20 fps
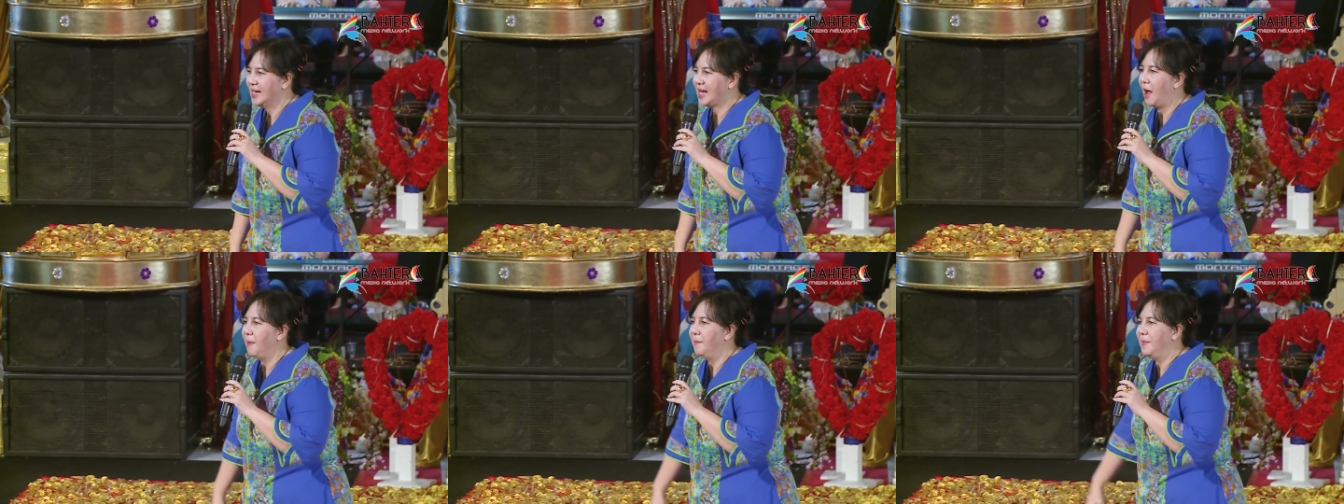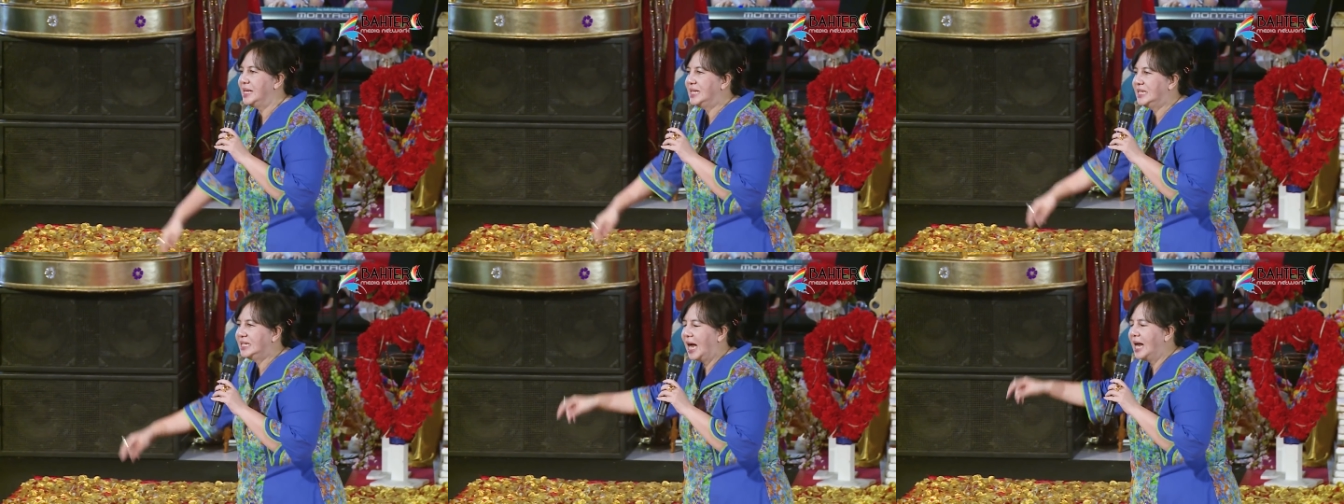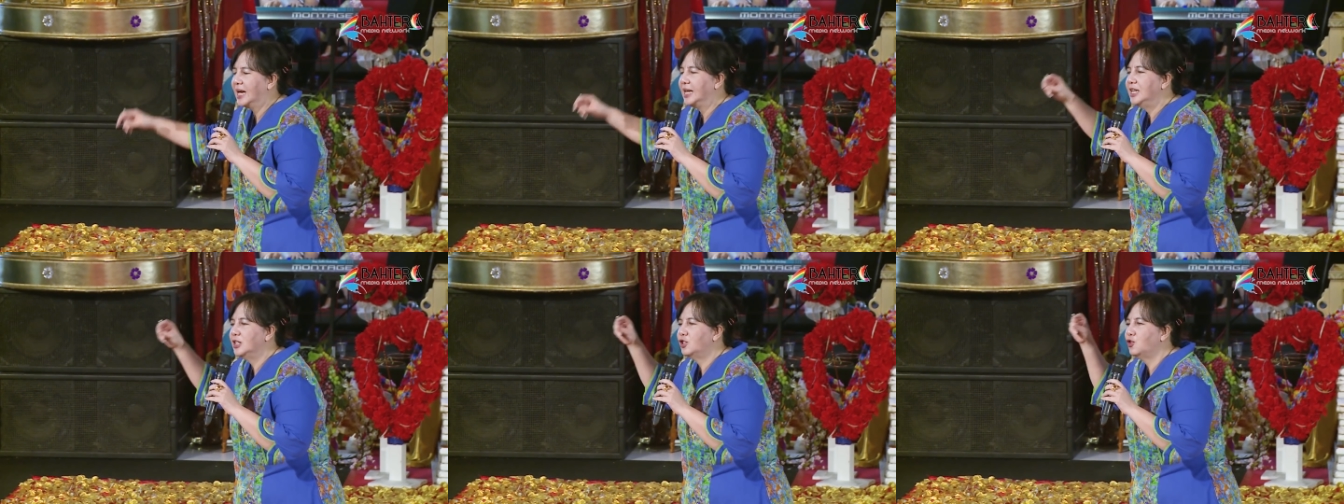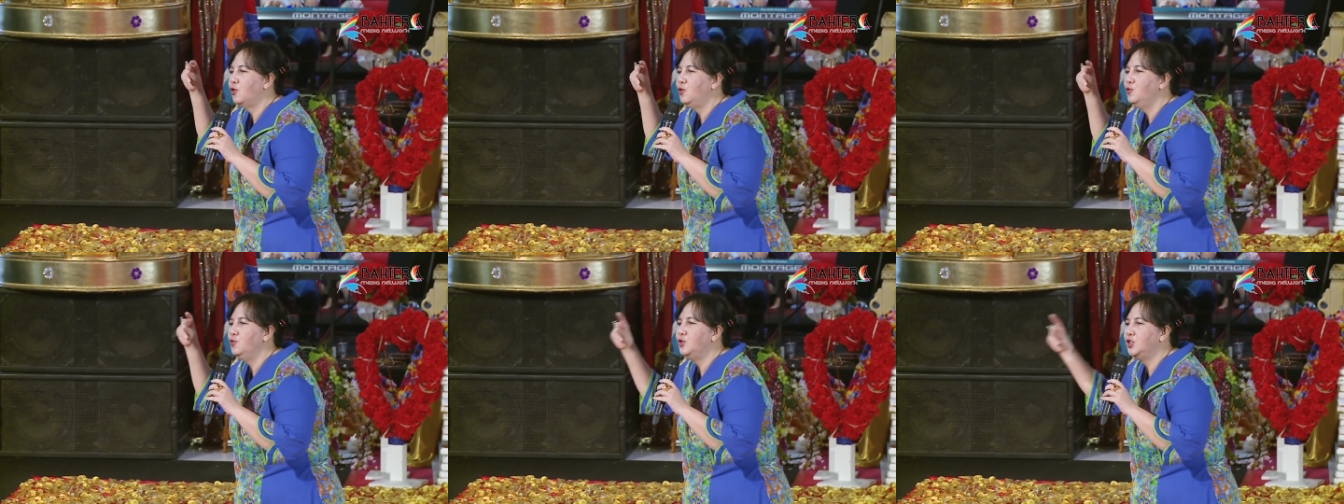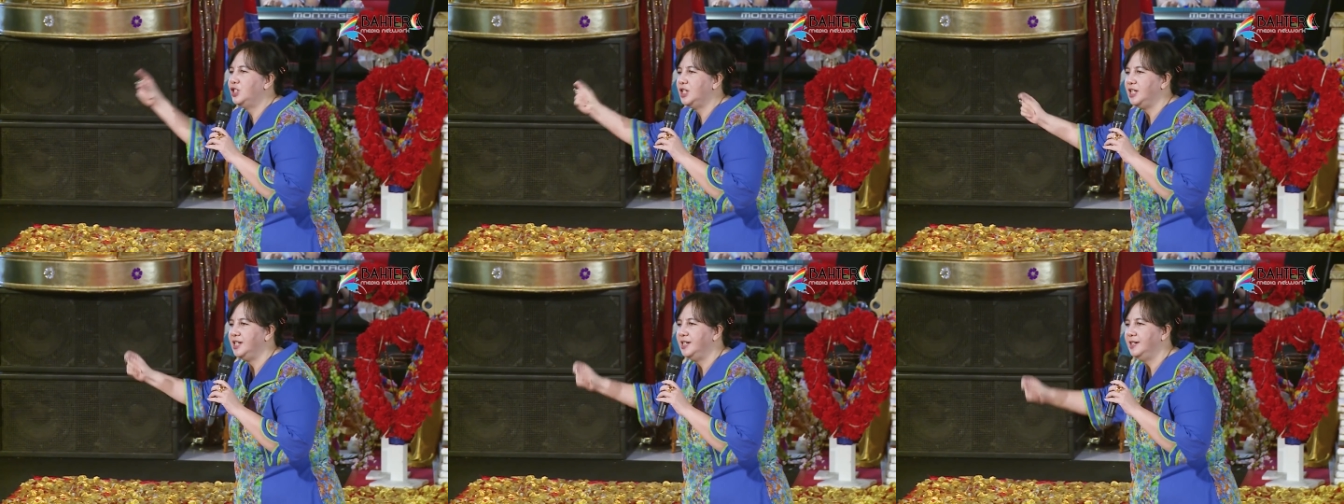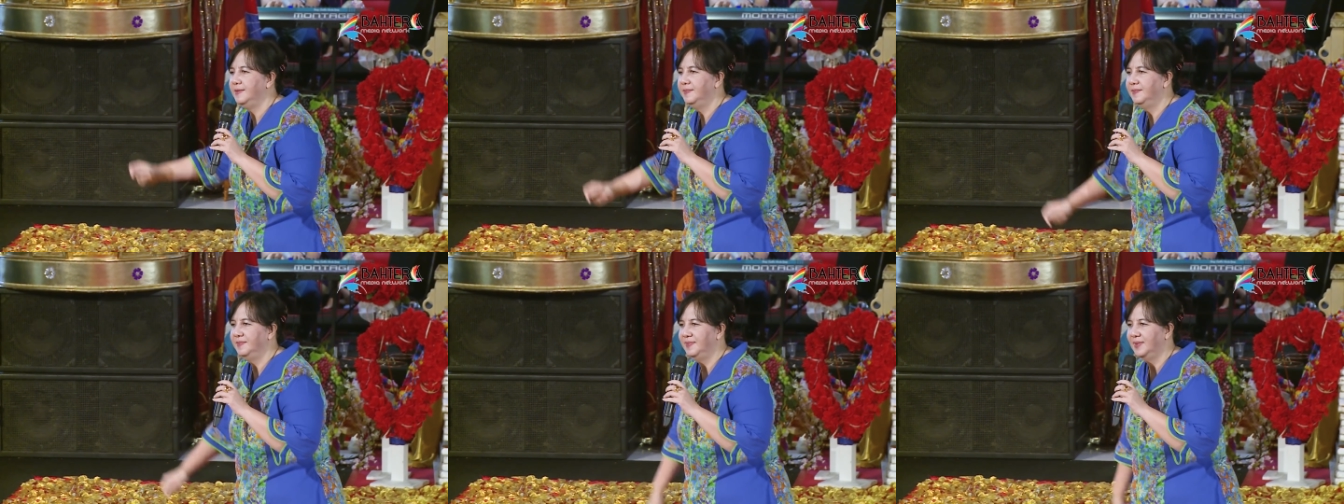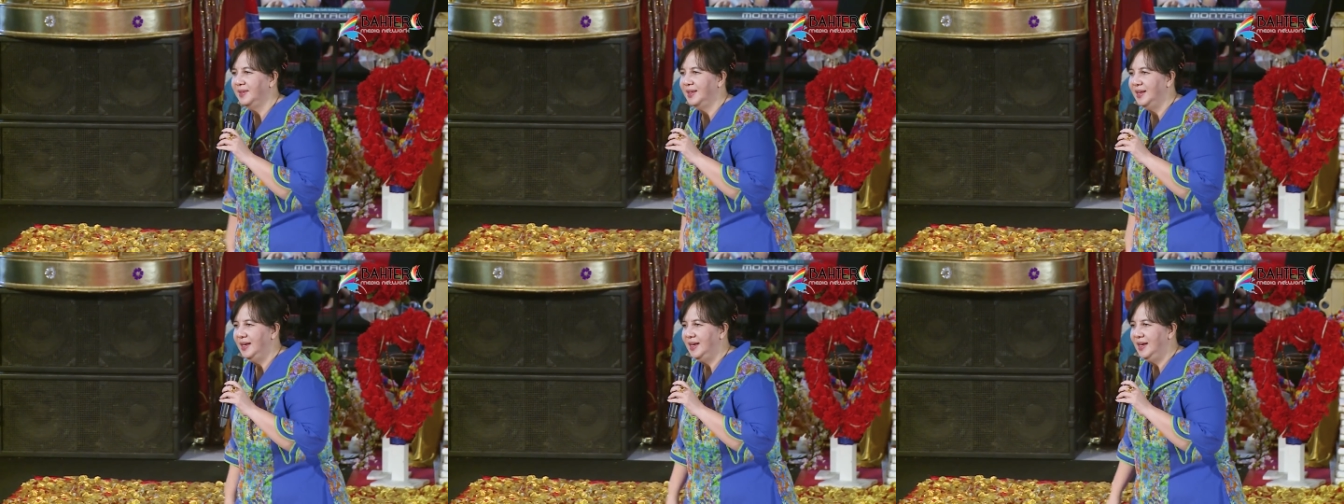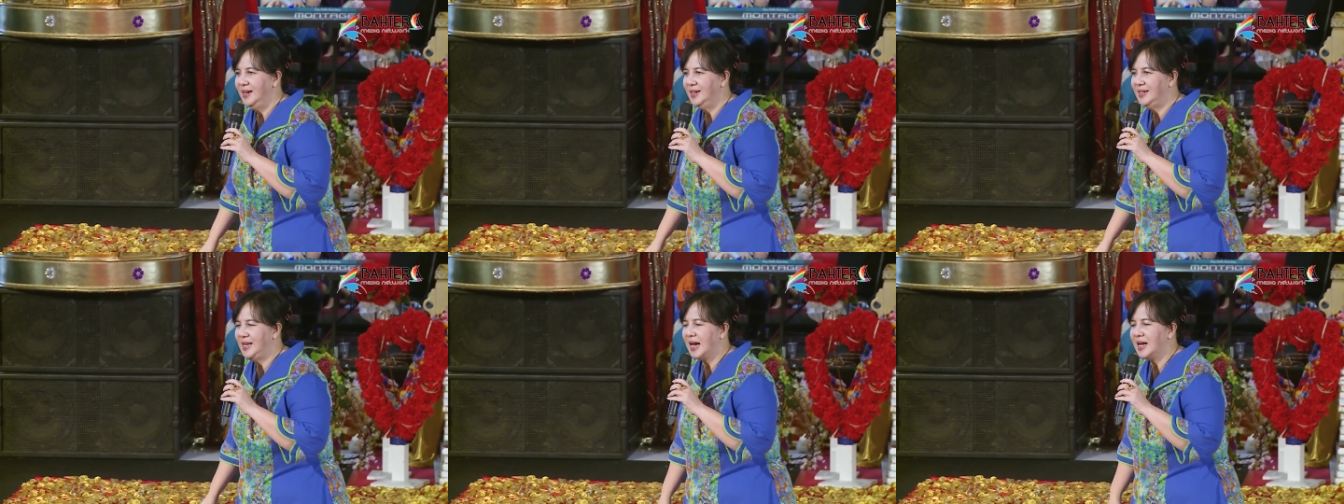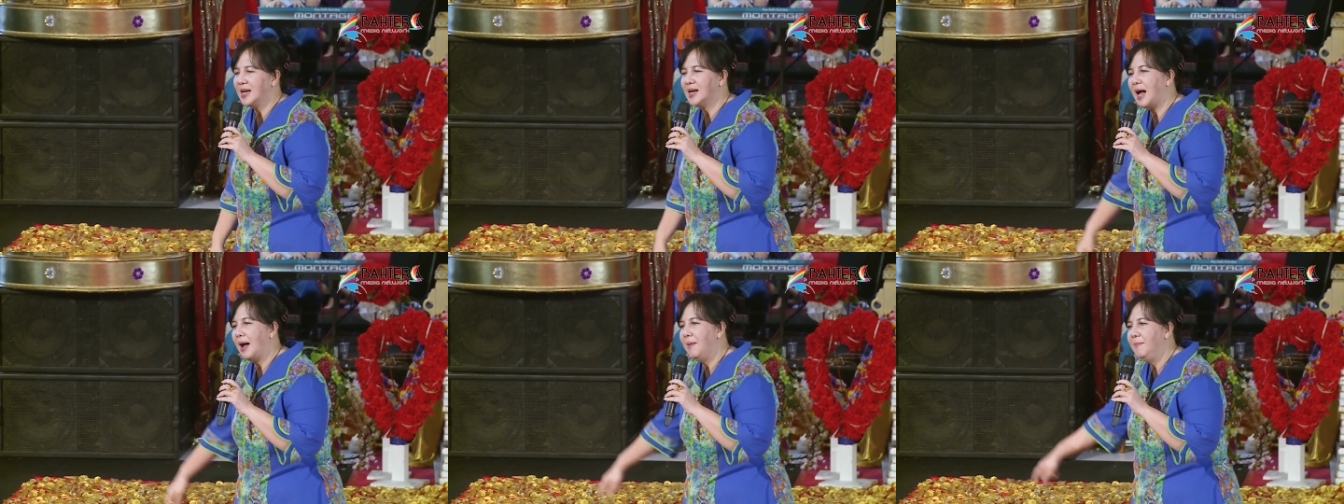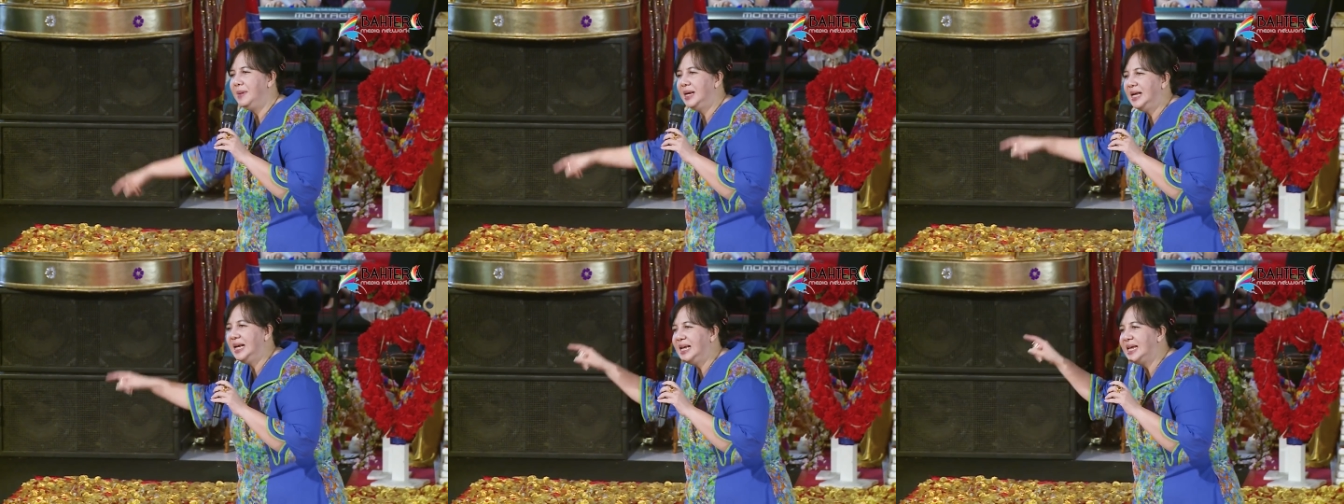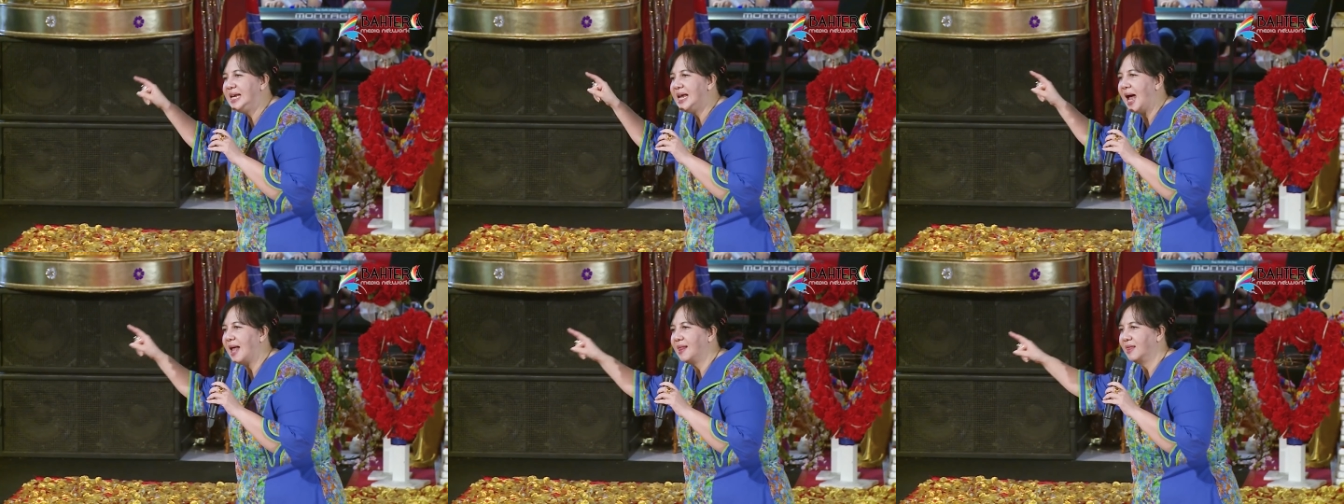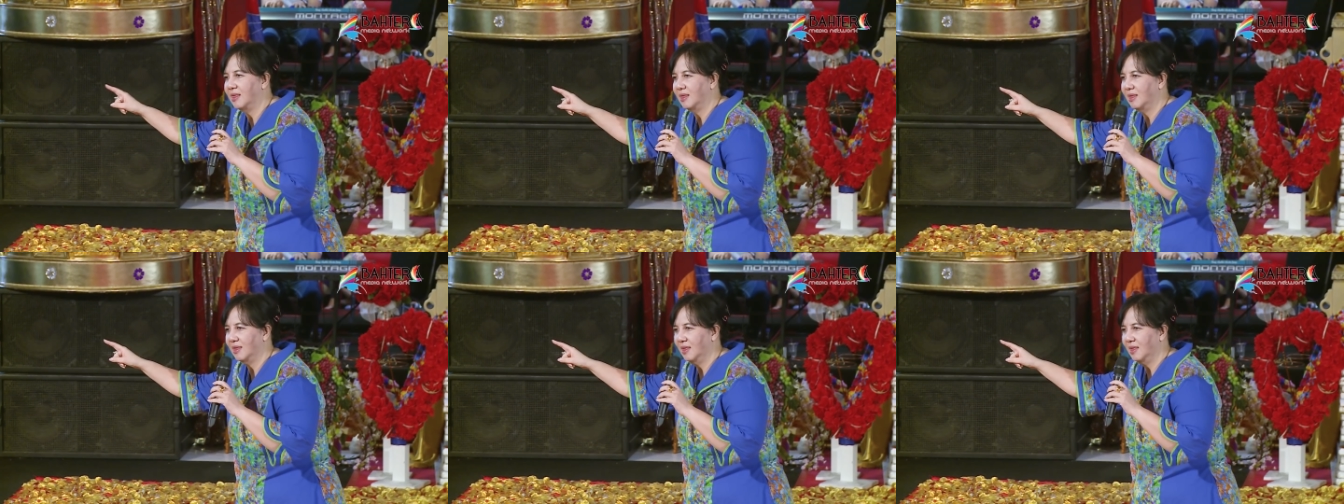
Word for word: Kami cari solusi dan kami lihat